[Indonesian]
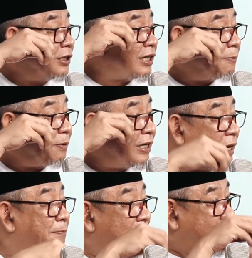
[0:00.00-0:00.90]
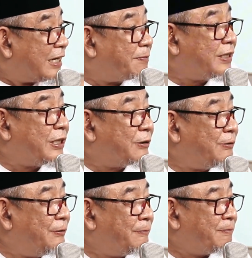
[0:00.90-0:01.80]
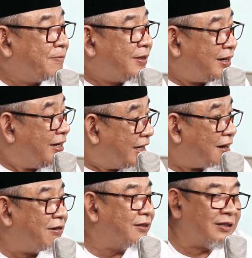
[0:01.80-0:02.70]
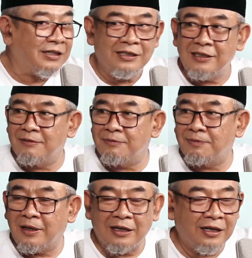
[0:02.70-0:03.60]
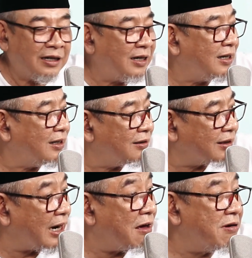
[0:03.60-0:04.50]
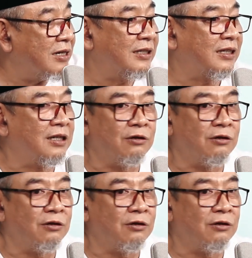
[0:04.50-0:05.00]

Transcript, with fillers: cari penginapan nginep di situ dan dirawat oleh para relawan kita, kita ini